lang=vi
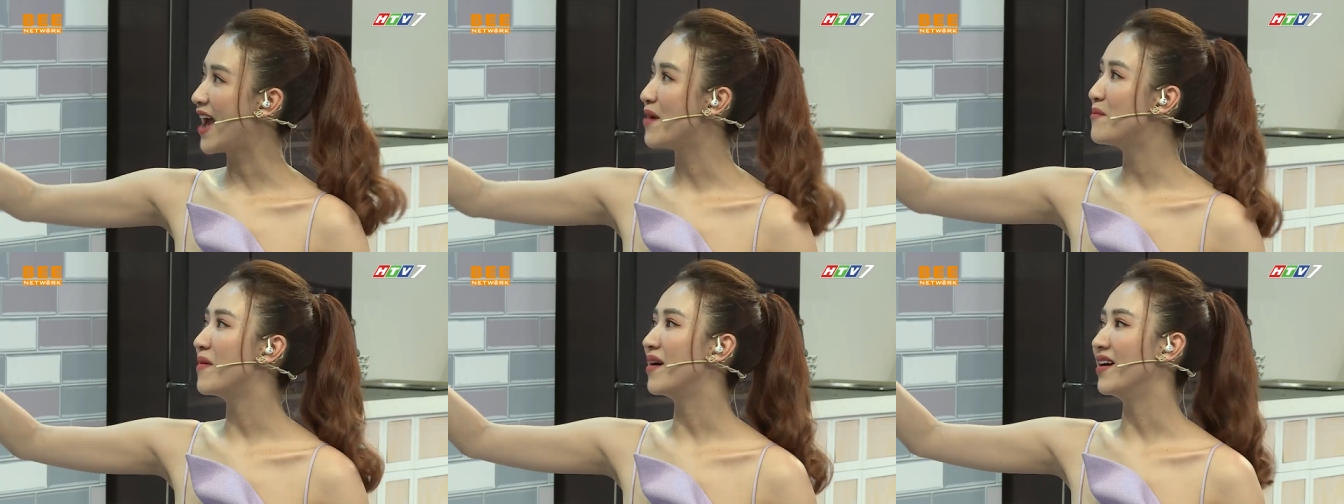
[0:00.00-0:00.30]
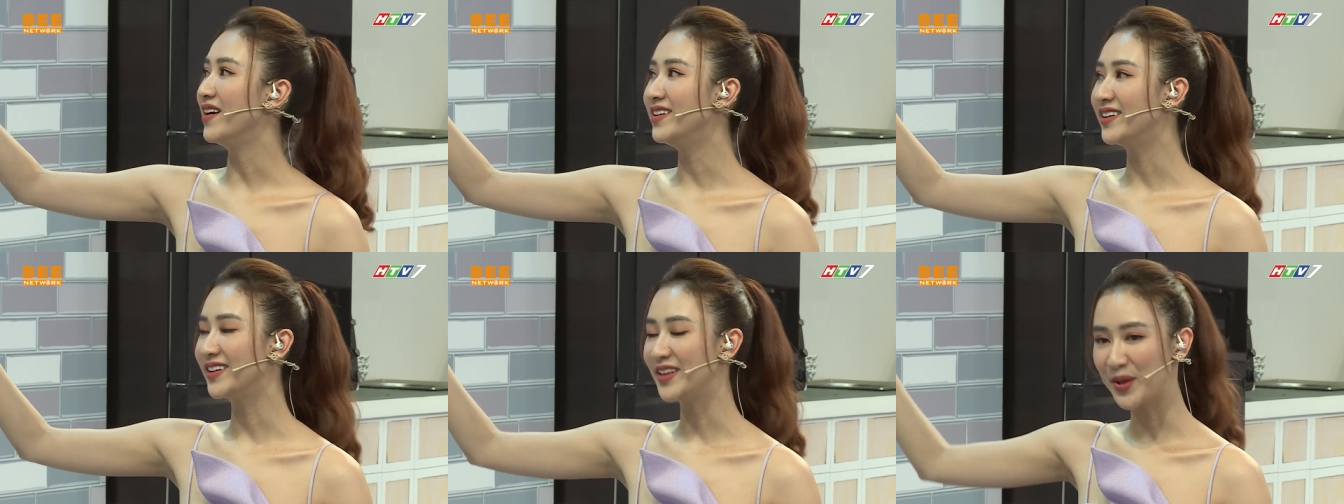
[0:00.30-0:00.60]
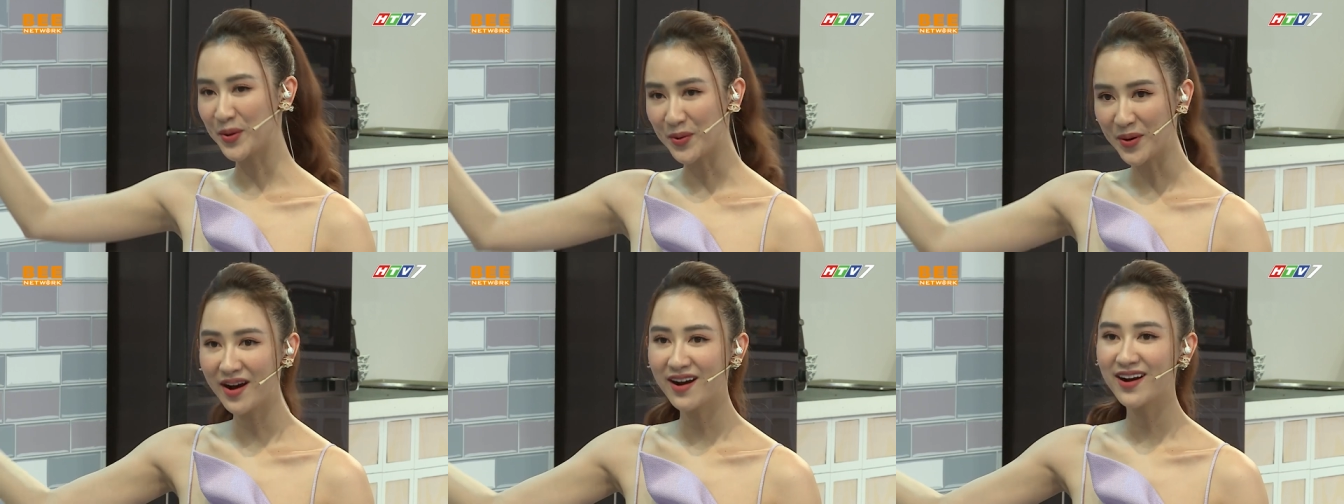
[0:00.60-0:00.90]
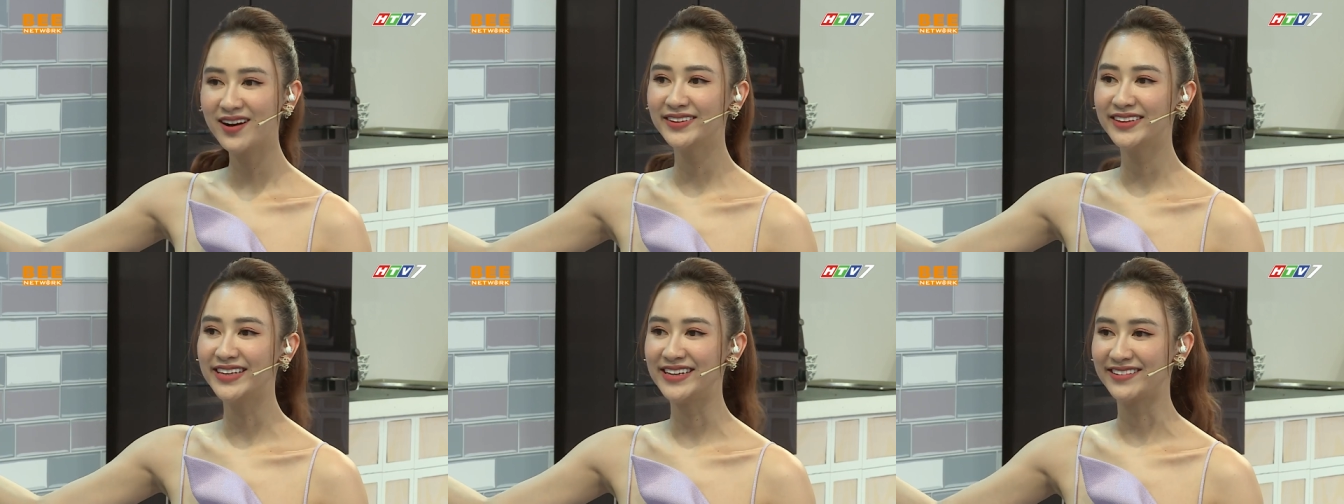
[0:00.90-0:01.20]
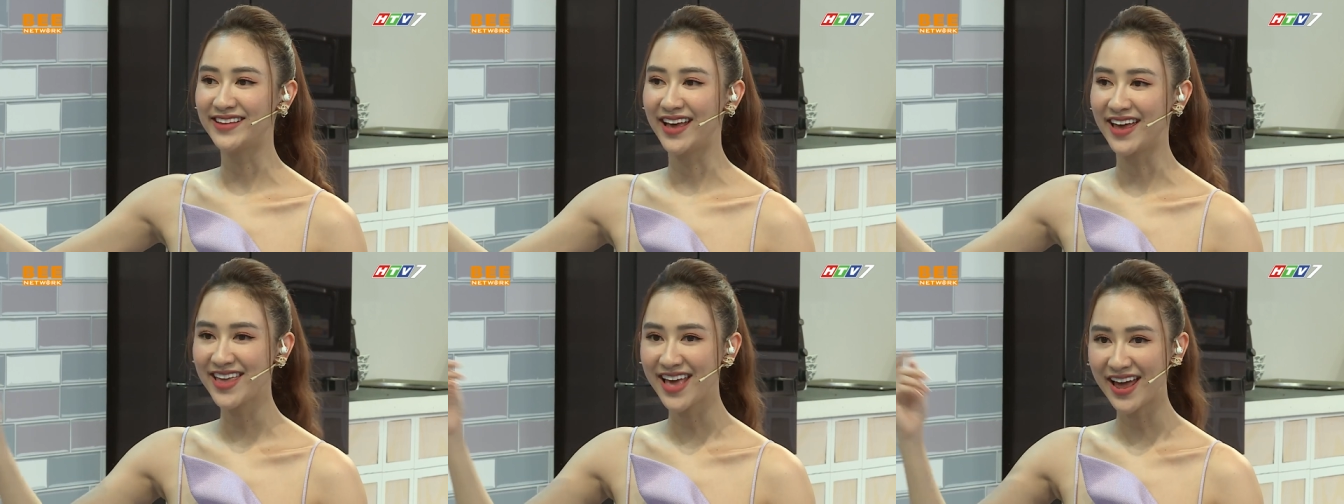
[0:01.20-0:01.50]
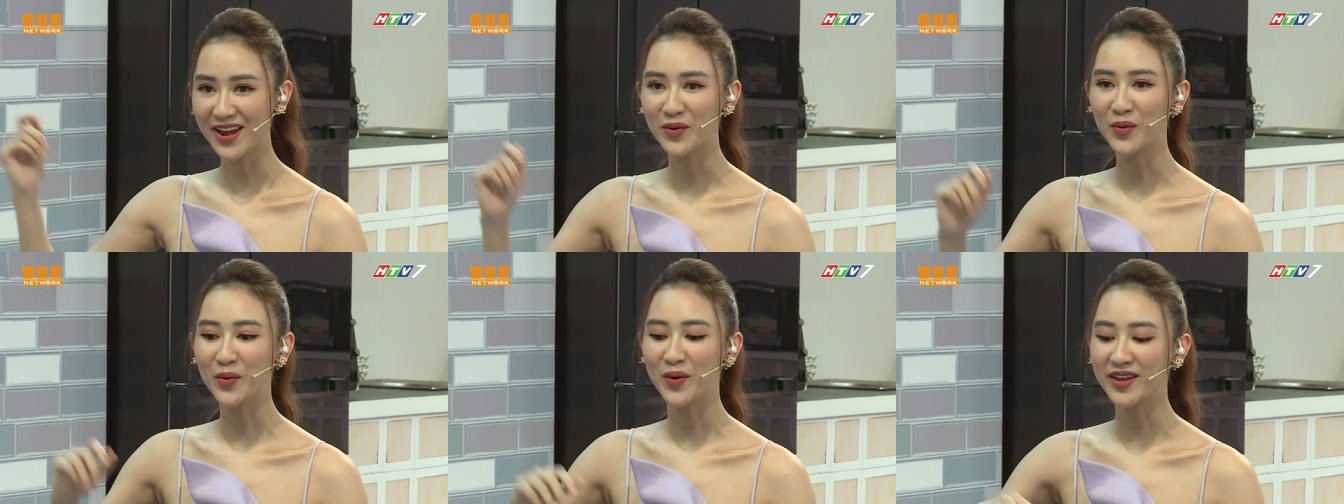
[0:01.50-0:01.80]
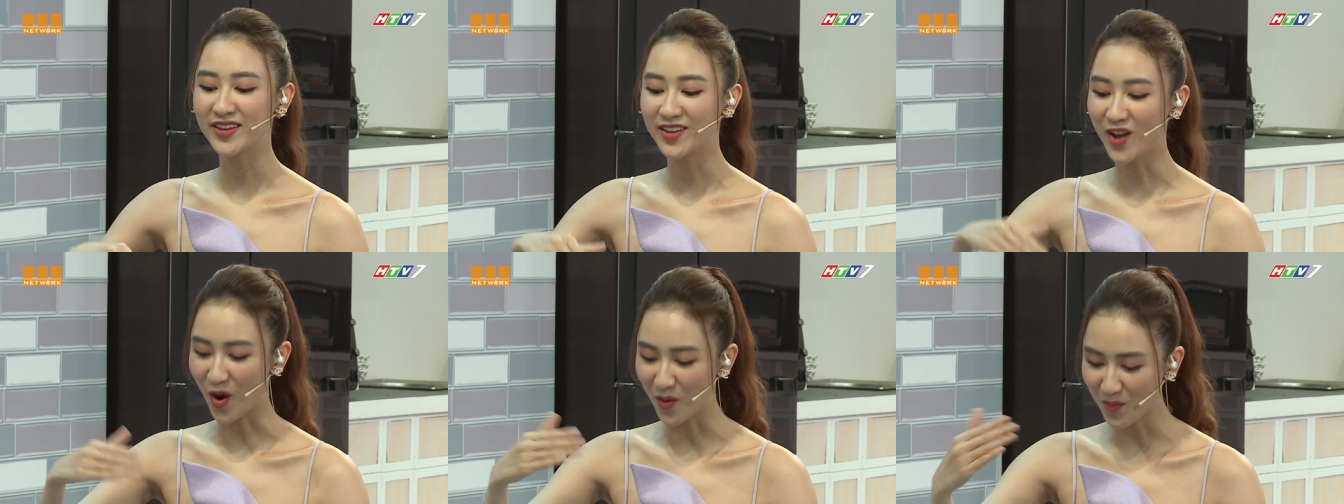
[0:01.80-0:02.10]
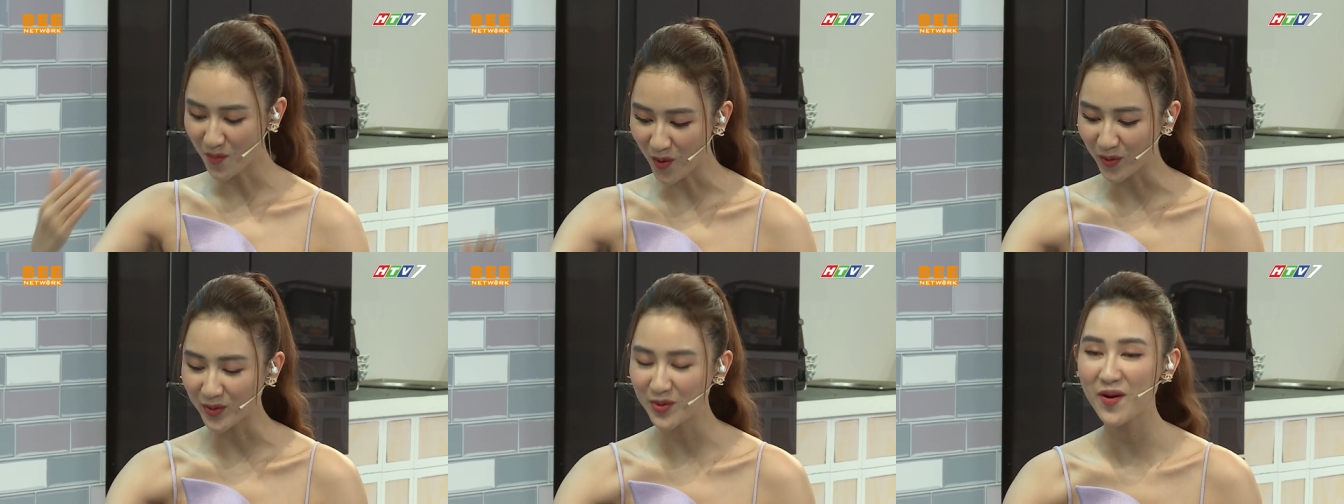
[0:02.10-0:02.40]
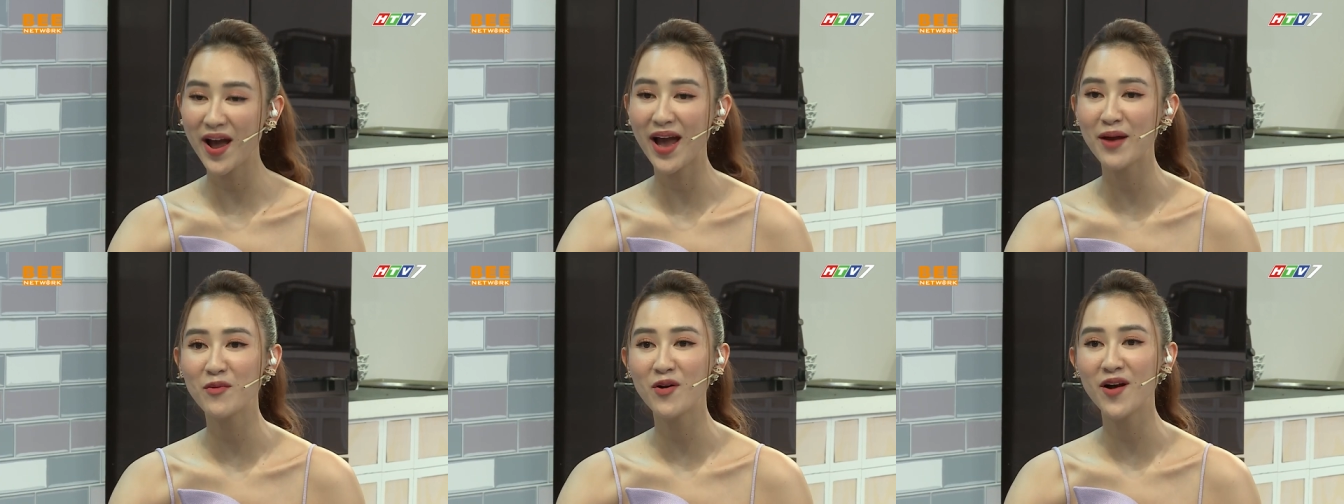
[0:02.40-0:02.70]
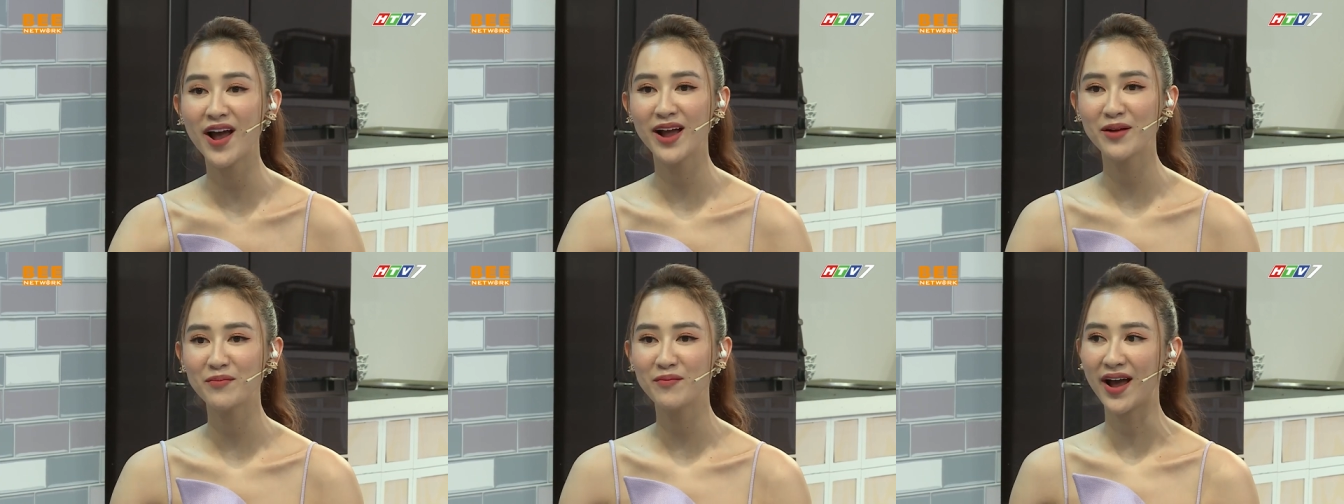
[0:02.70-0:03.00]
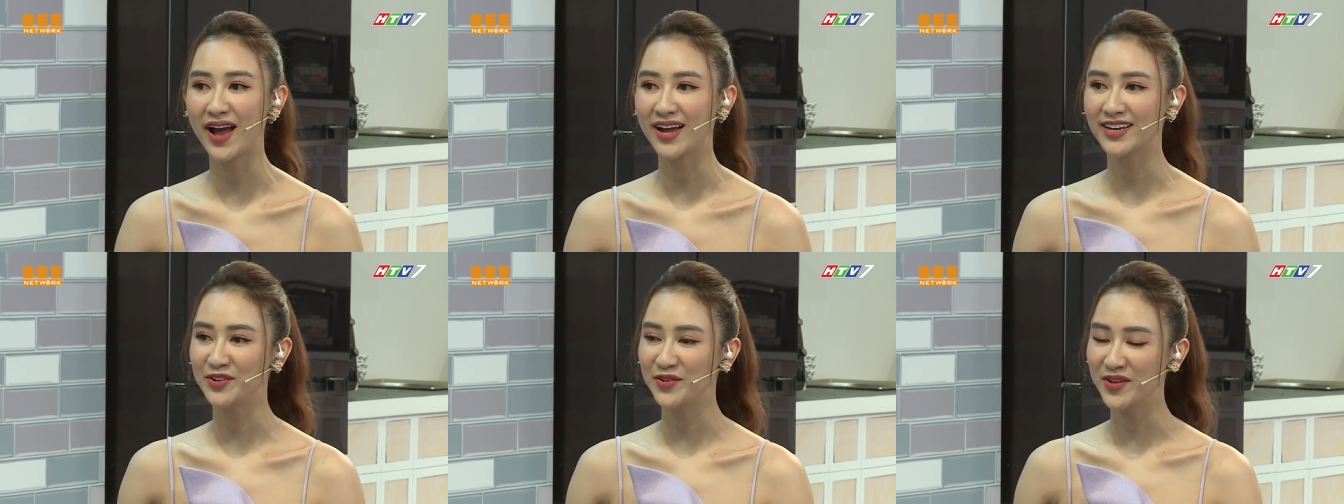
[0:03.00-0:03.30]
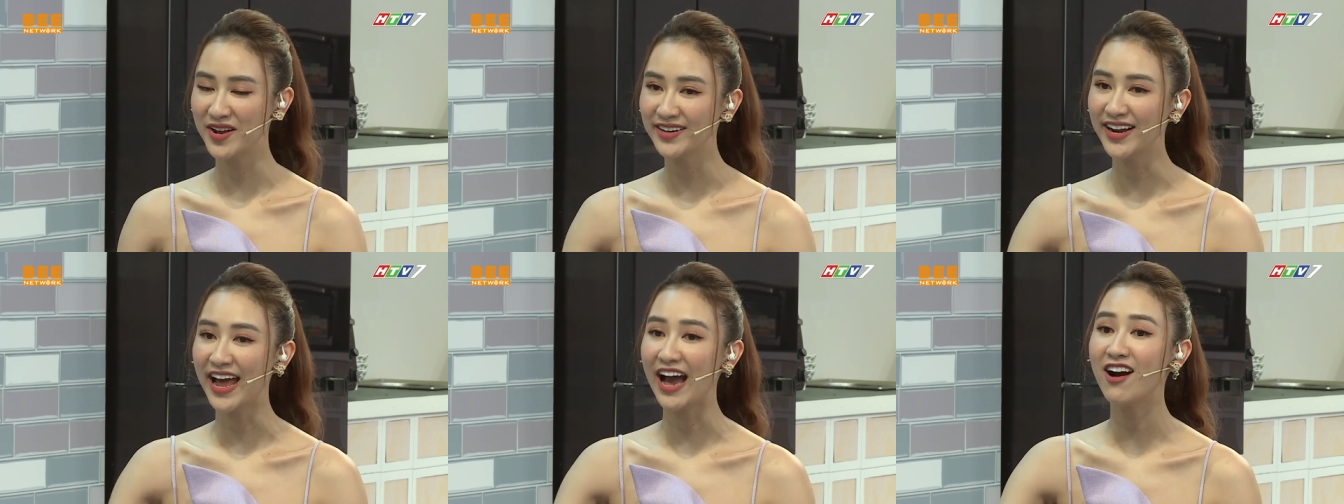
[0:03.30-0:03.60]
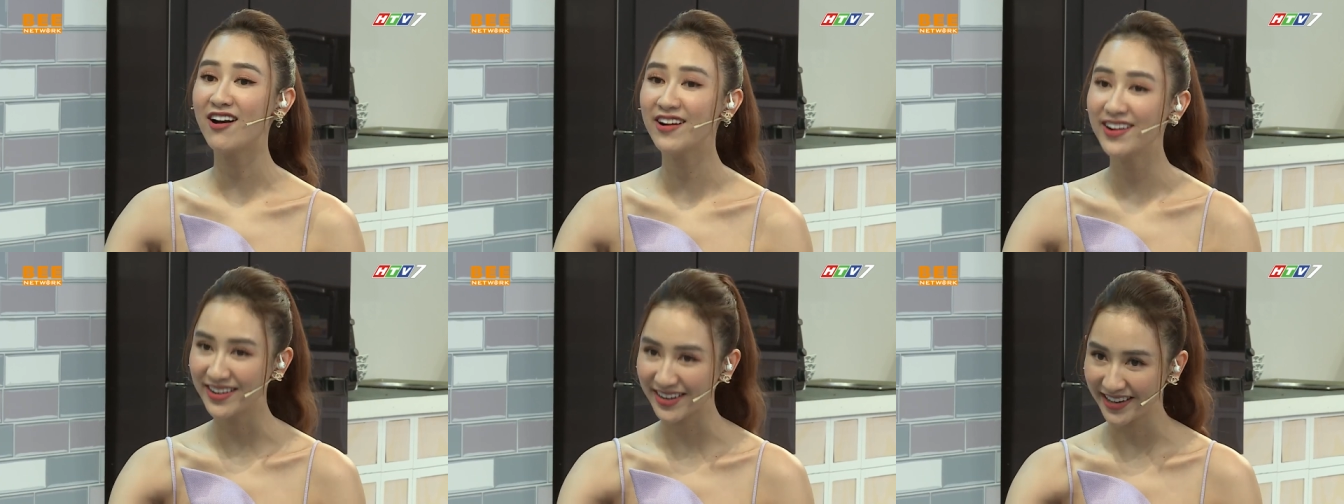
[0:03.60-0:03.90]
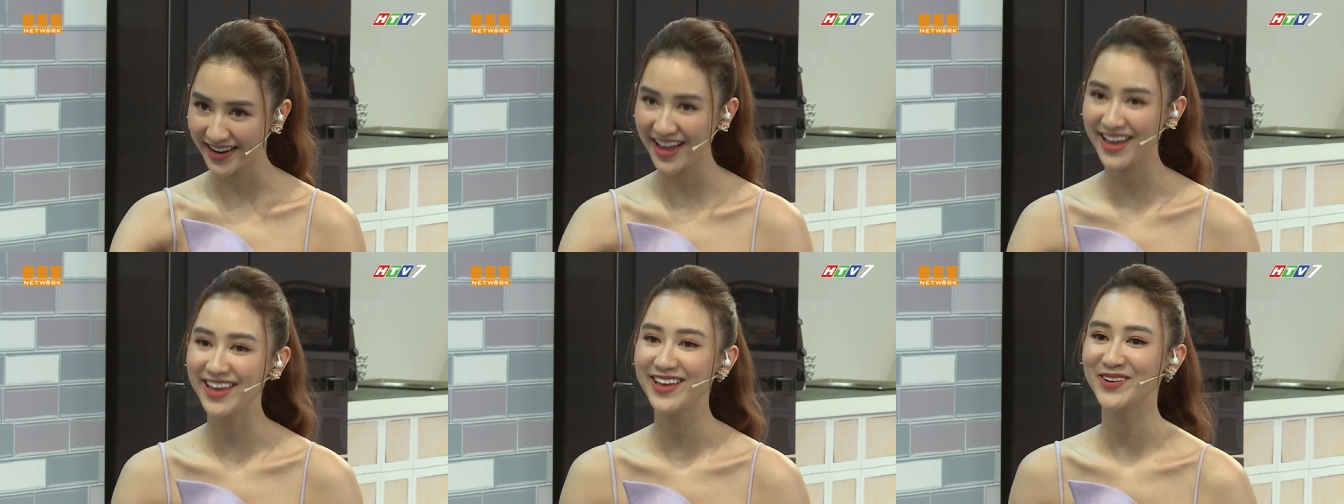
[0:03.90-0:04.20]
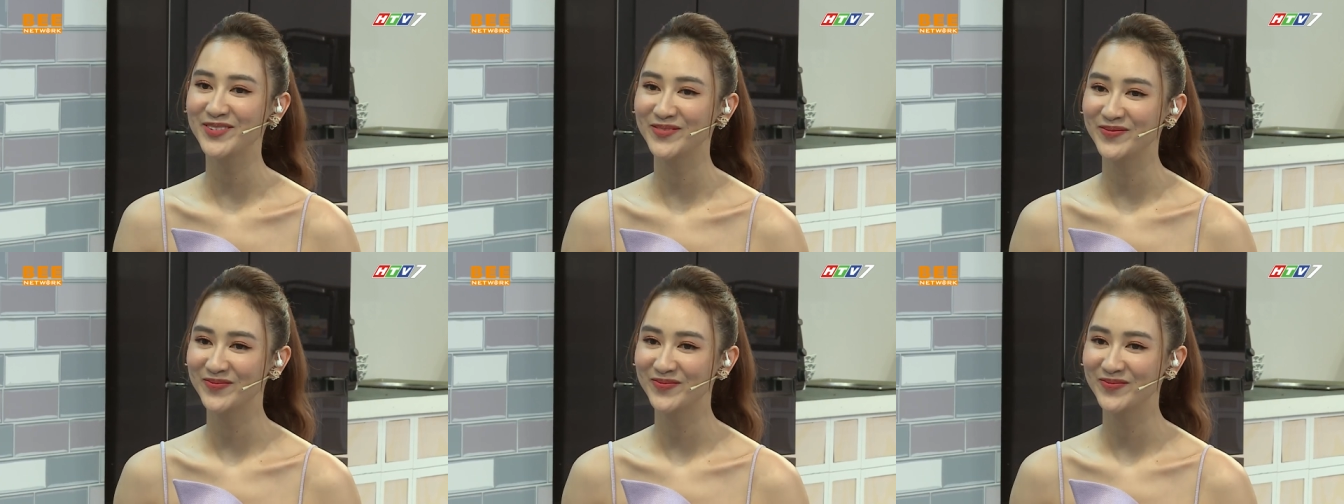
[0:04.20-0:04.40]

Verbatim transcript: ai mở được nhiều hơn thì sẽ giành quyền chọn một trong hai món ăn mà triều dân đã order ở đây